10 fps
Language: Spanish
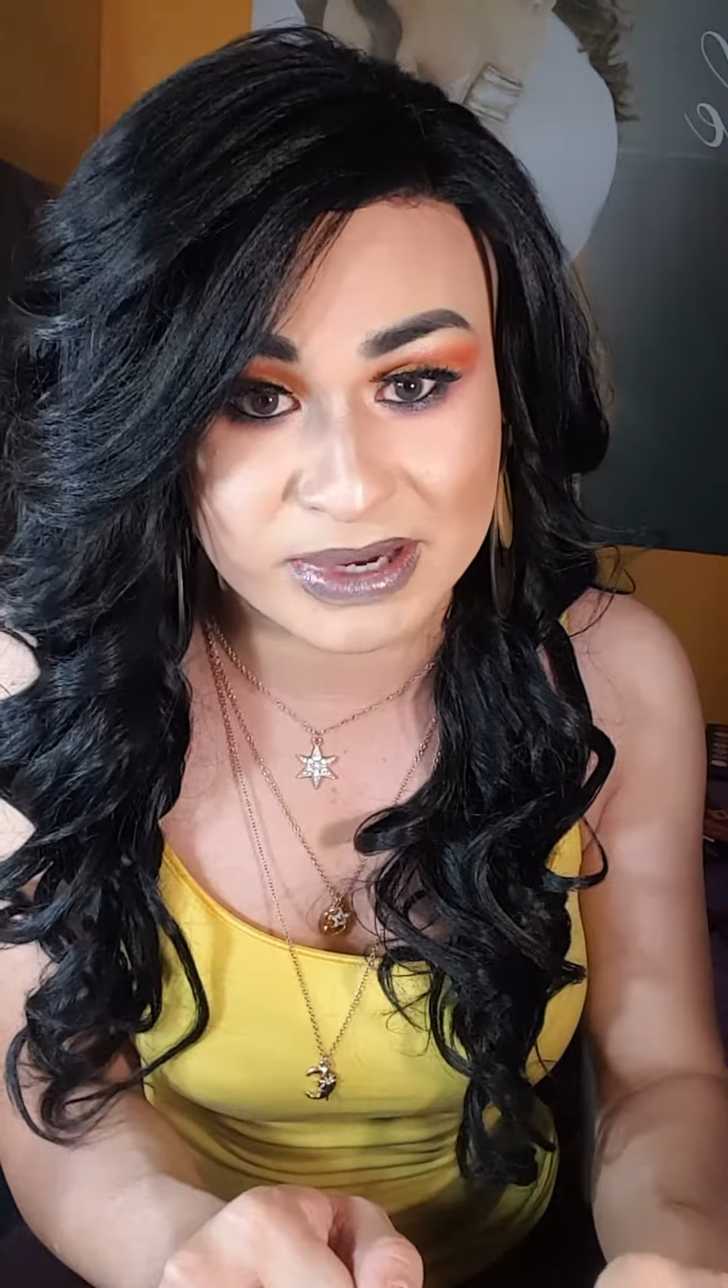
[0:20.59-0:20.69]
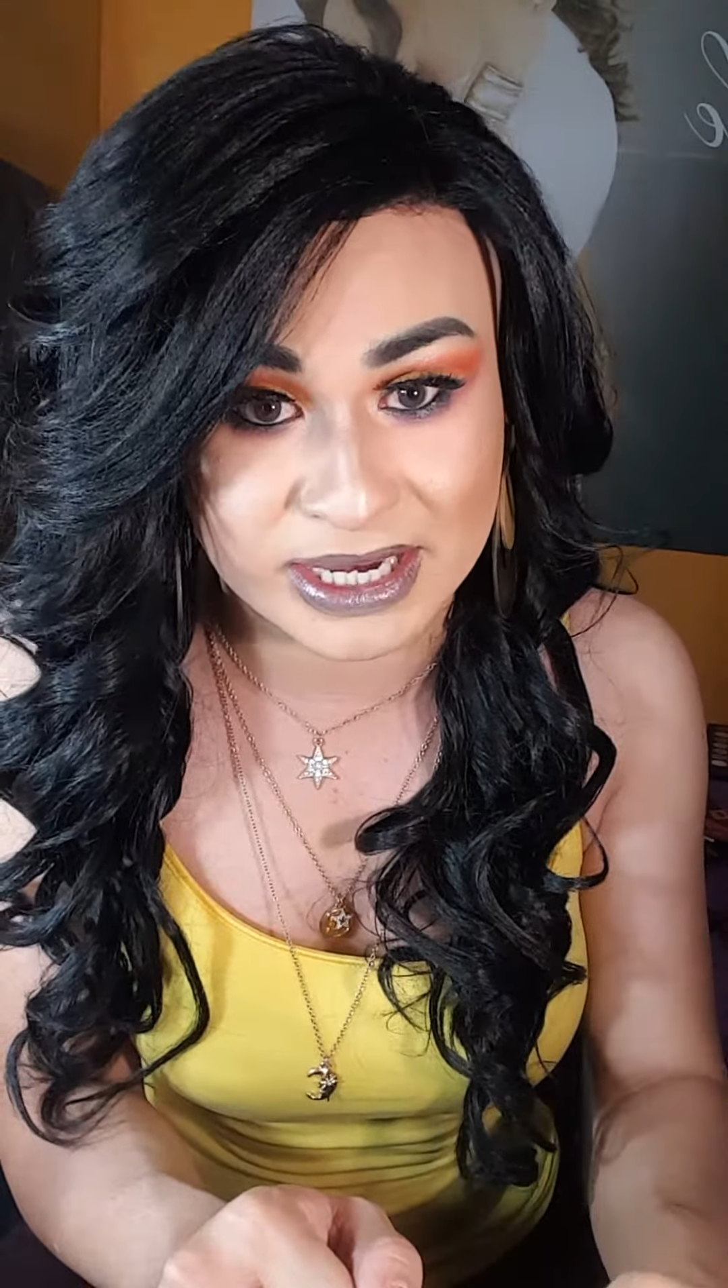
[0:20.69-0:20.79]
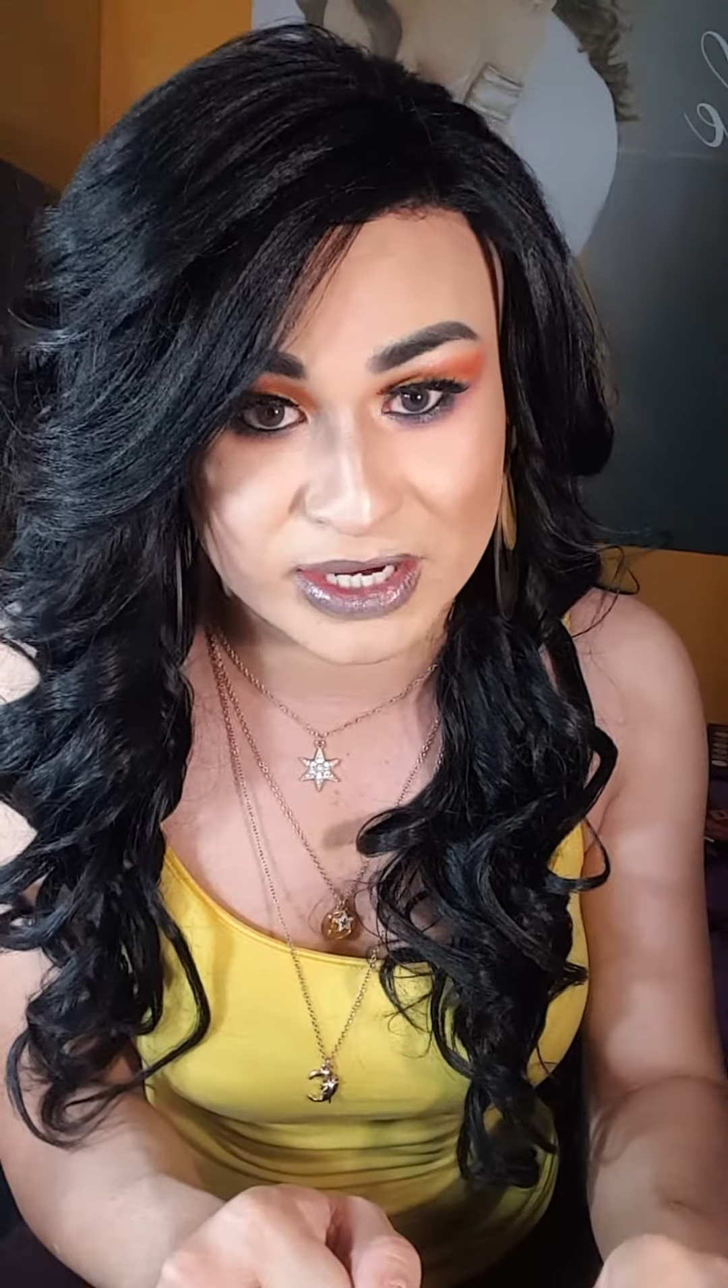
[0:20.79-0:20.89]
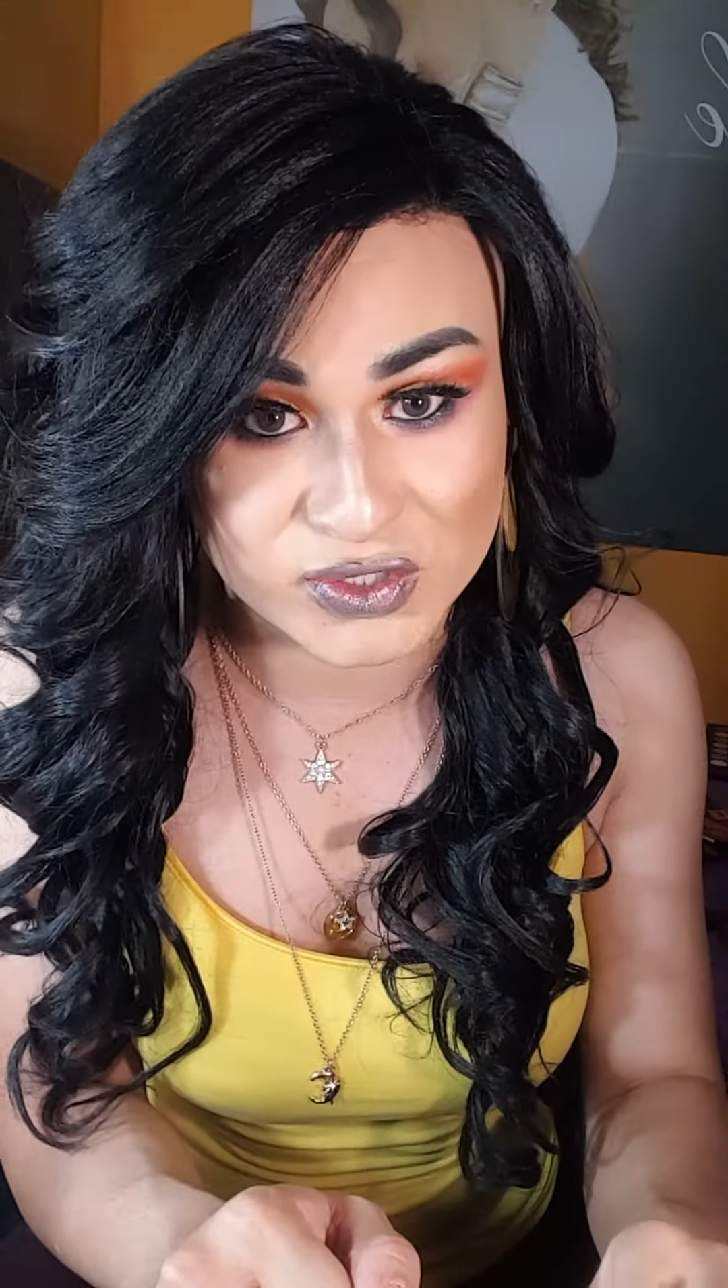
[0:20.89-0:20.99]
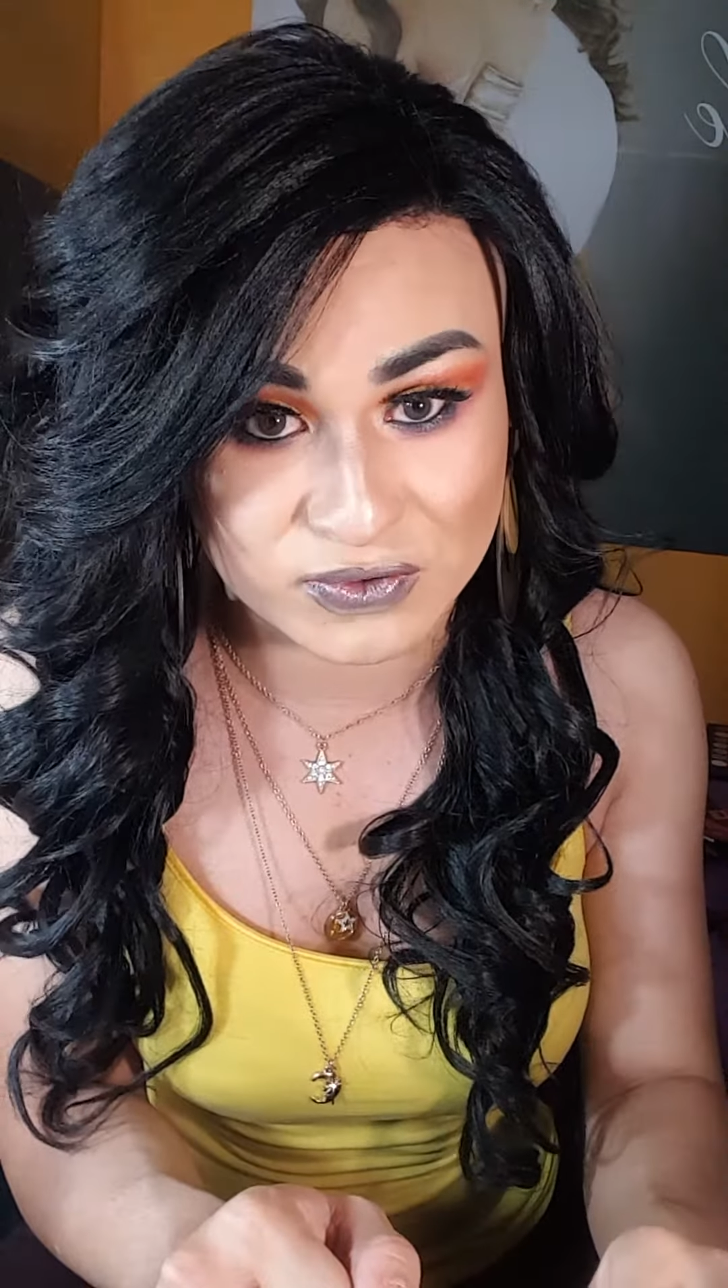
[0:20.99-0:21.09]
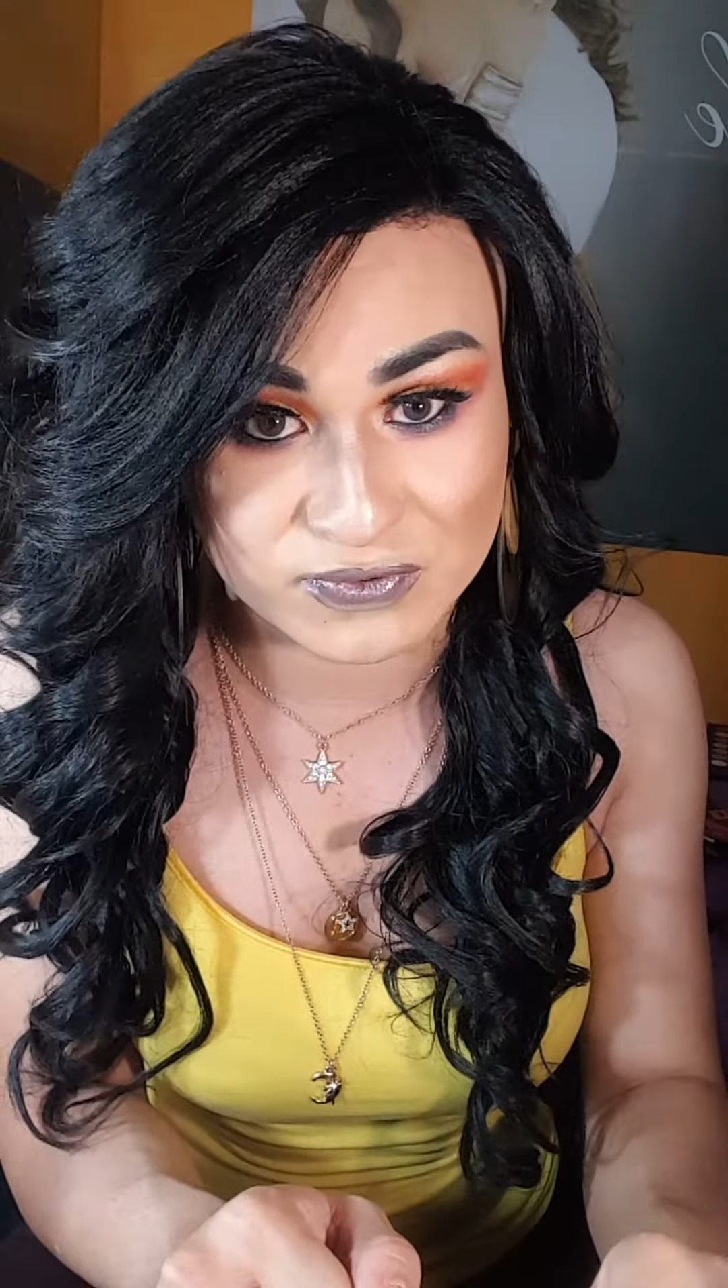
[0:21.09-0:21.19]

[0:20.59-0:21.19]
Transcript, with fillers: páginas